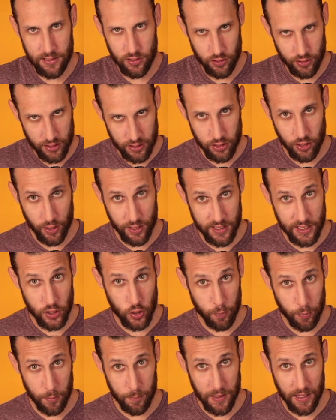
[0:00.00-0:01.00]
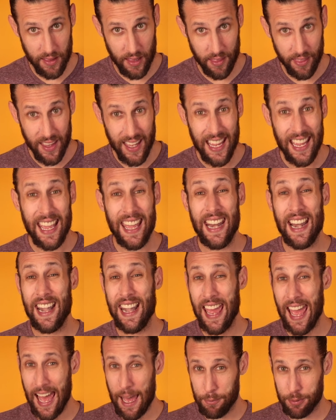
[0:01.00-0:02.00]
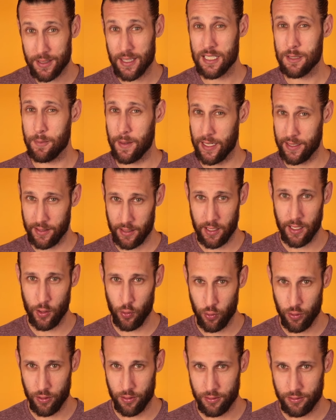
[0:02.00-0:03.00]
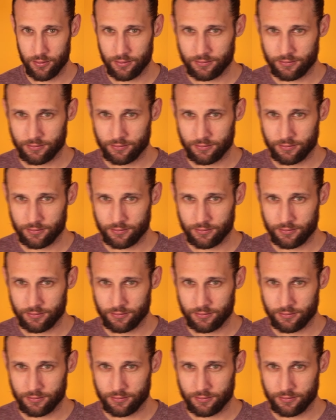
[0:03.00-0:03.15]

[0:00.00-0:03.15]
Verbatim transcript: las condiciones de su propiedad eran aptas para tener uno.